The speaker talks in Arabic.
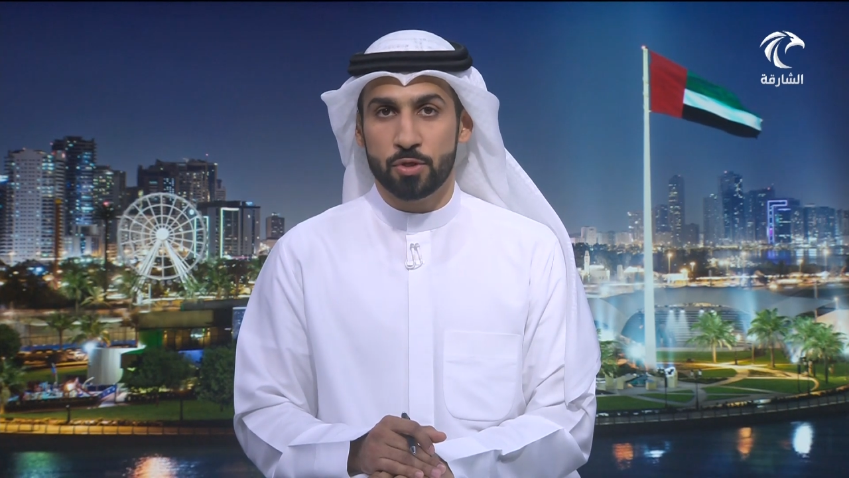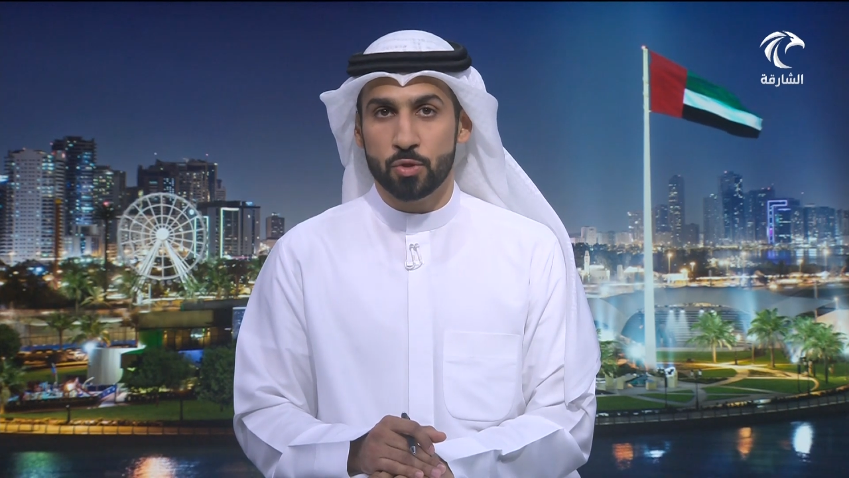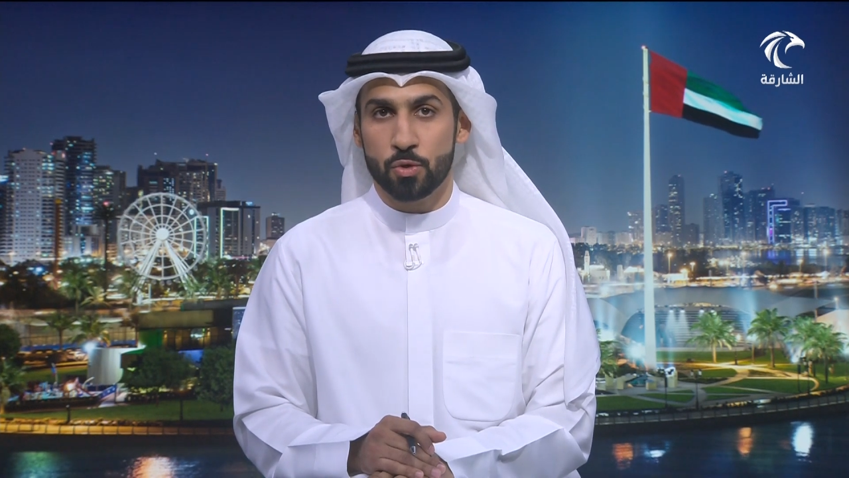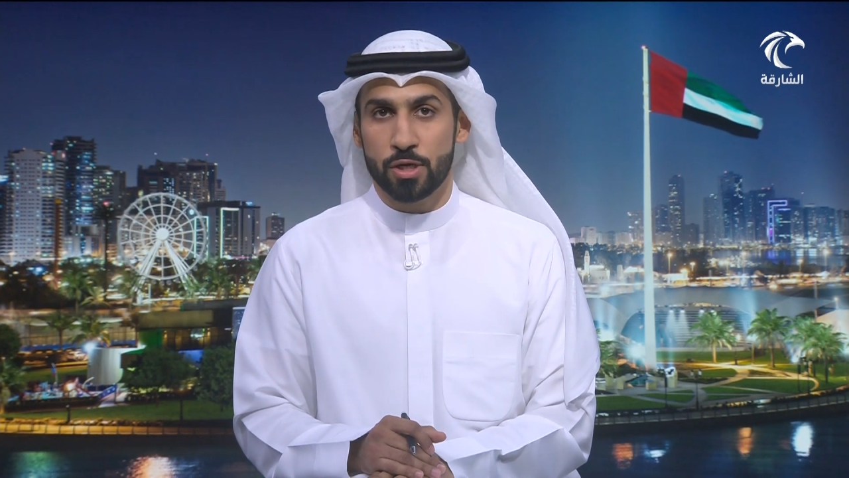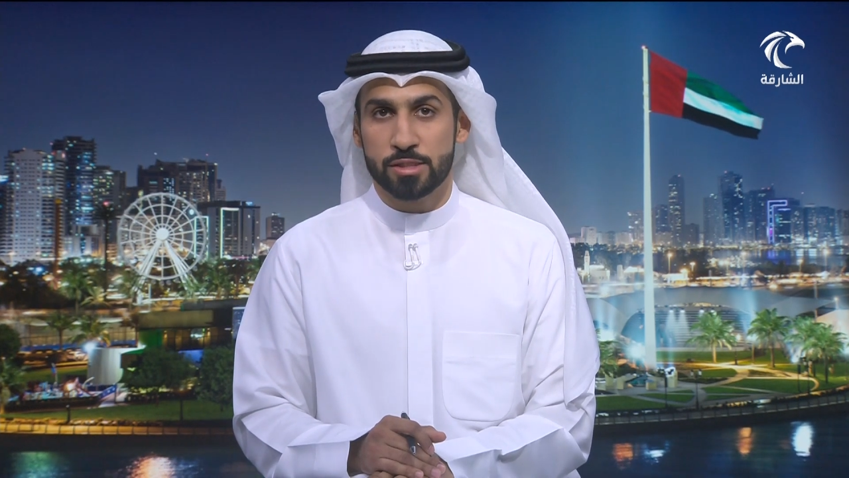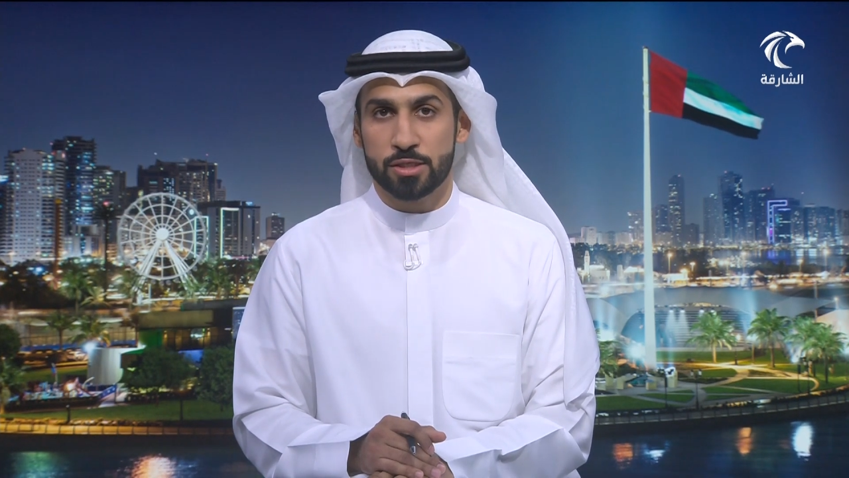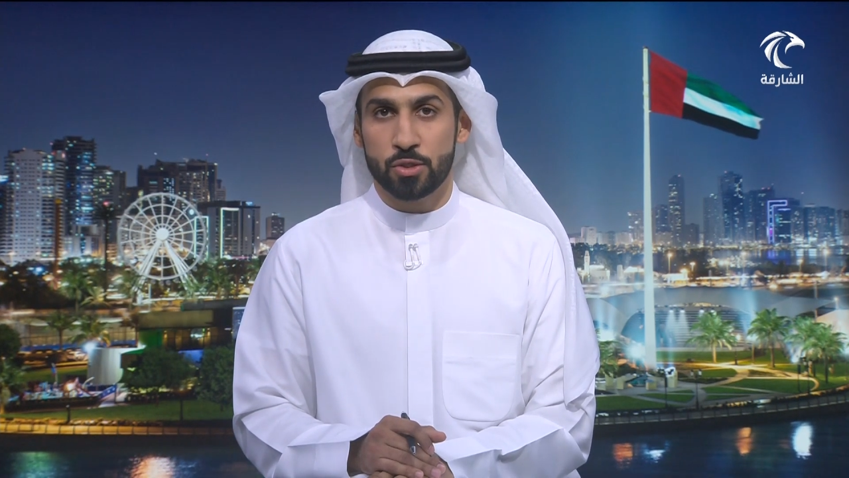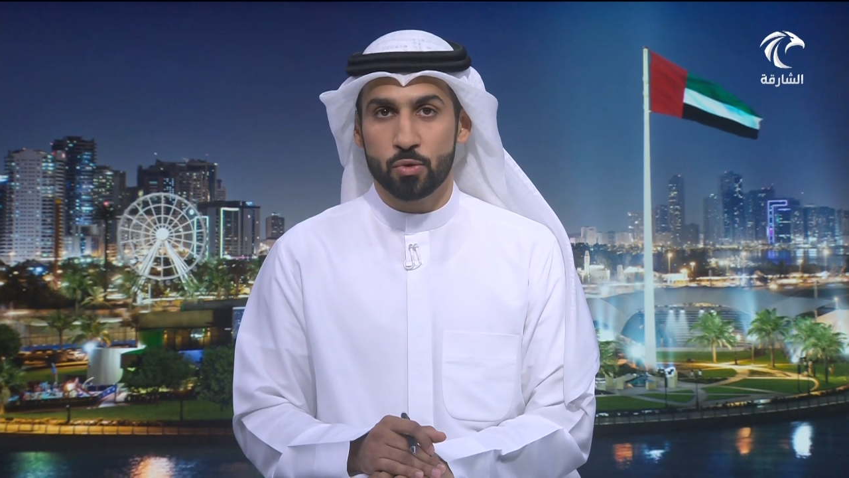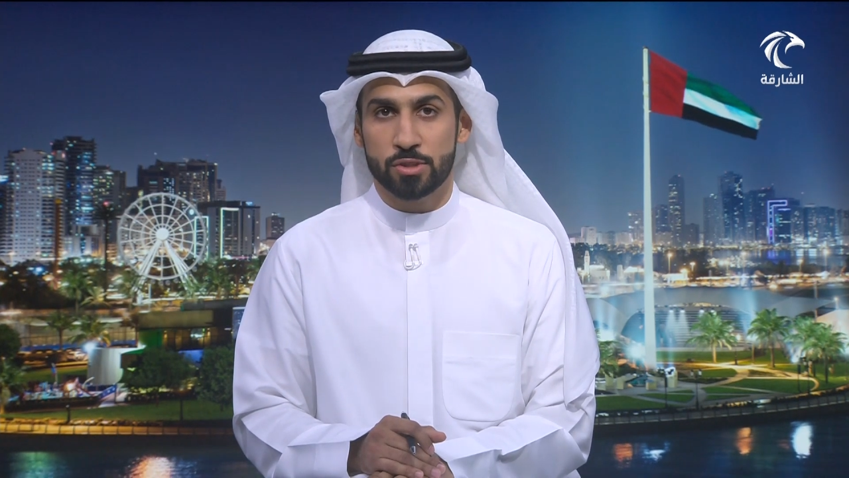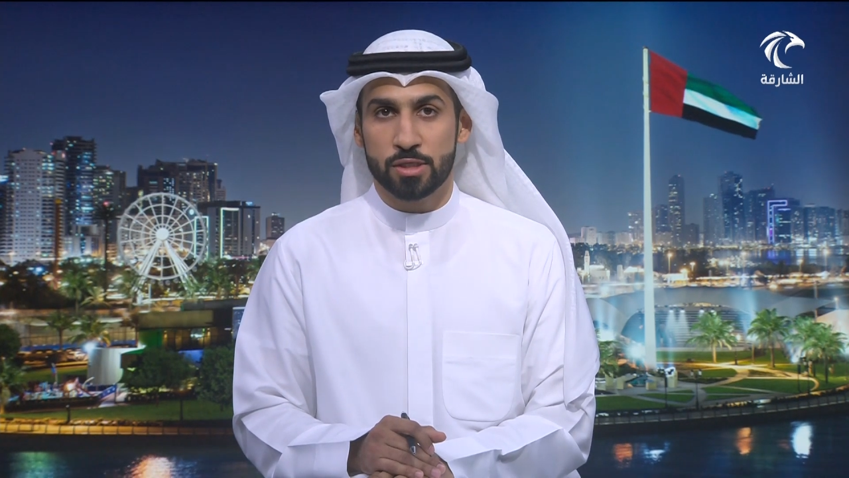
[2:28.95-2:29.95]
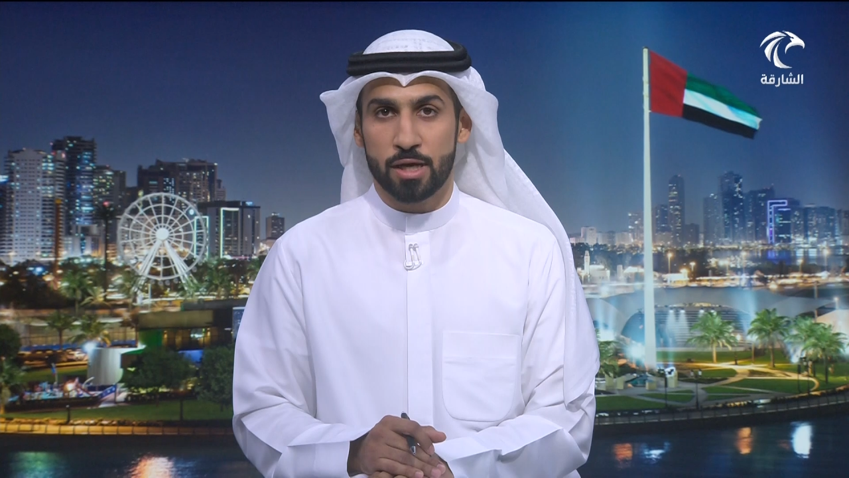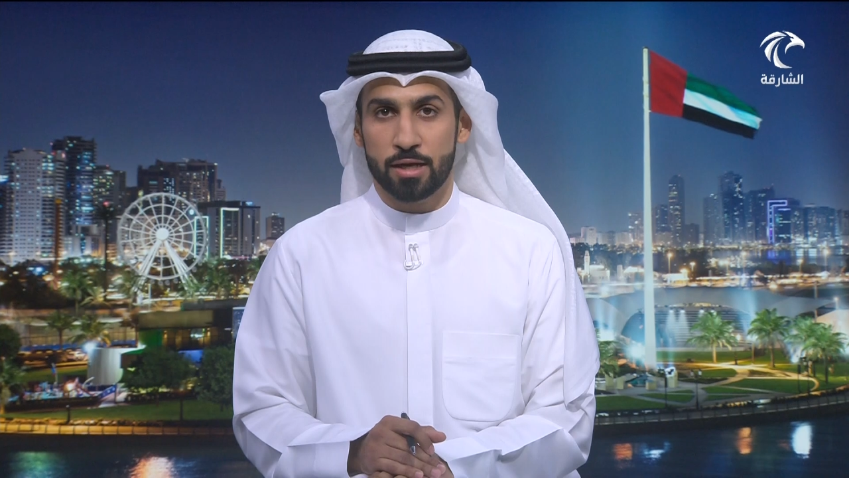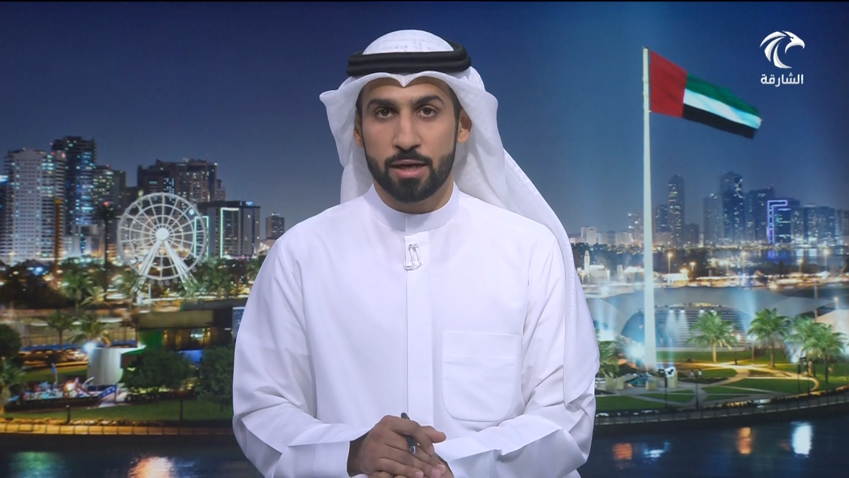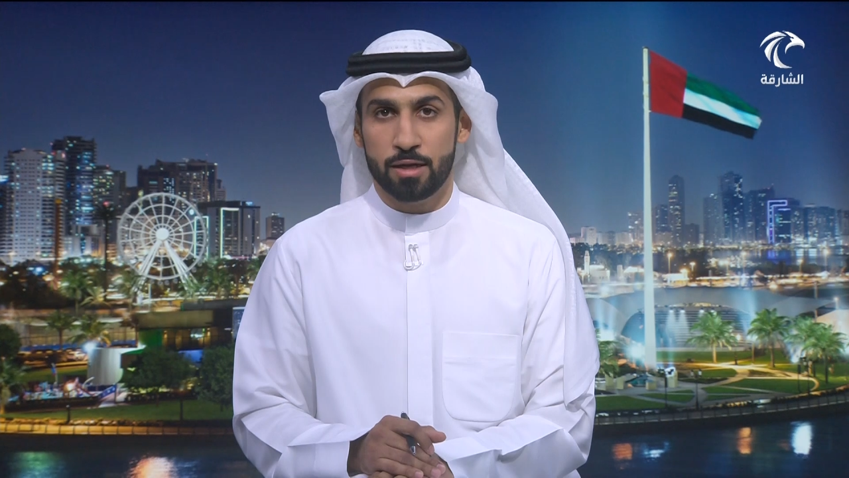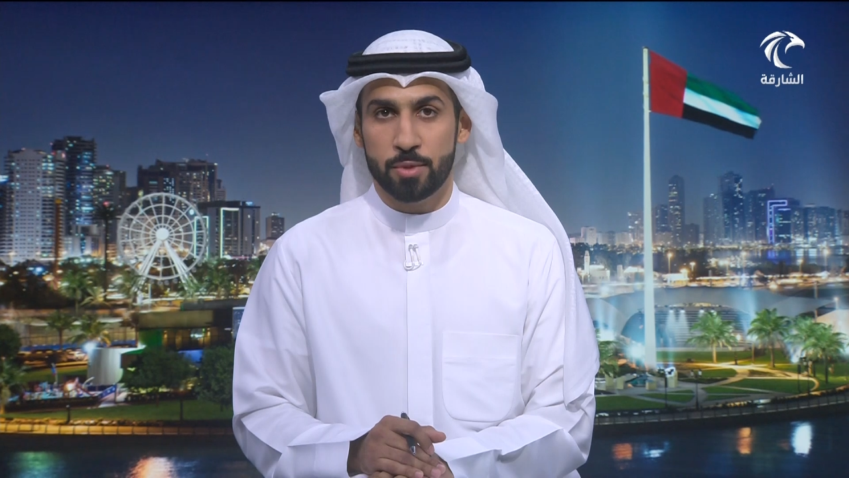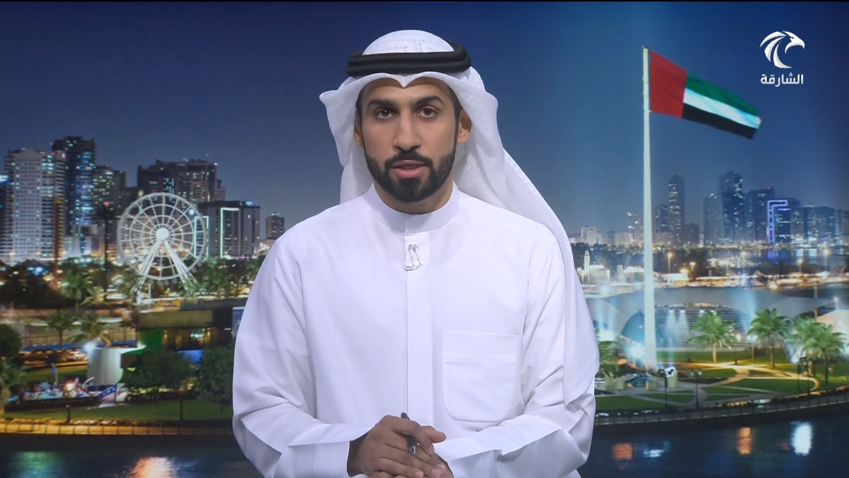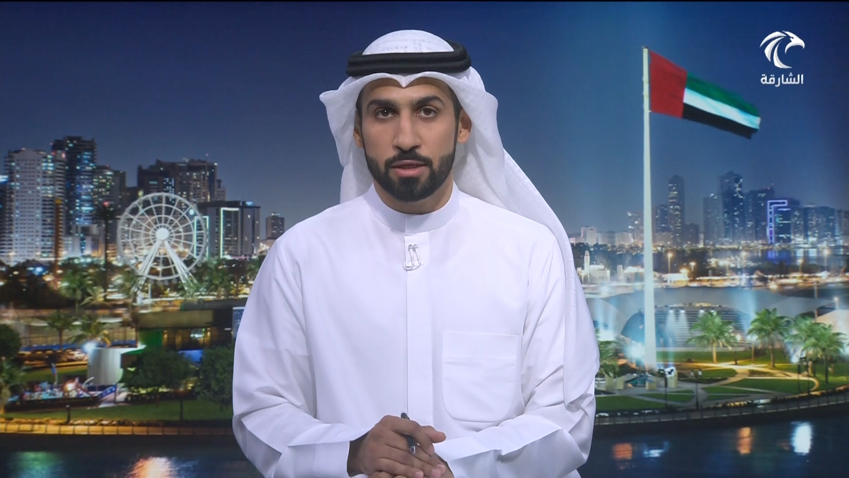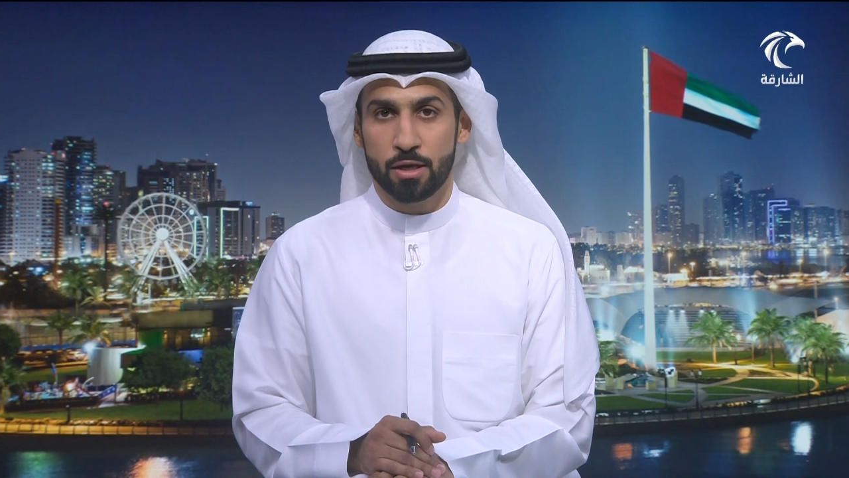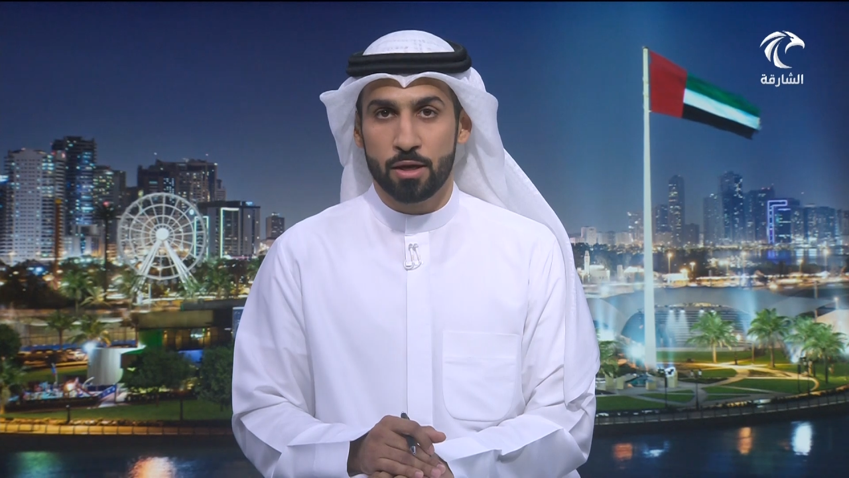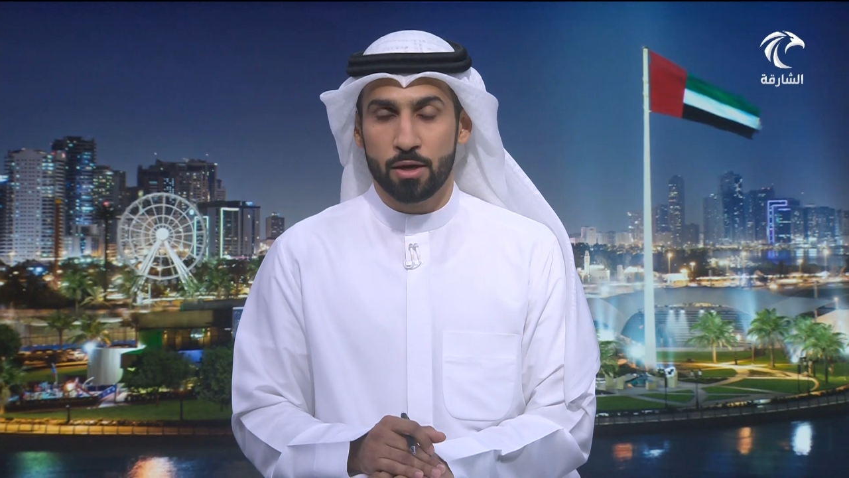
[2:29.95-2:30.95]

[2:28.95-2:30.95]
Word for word: يو اس نيوز العالمي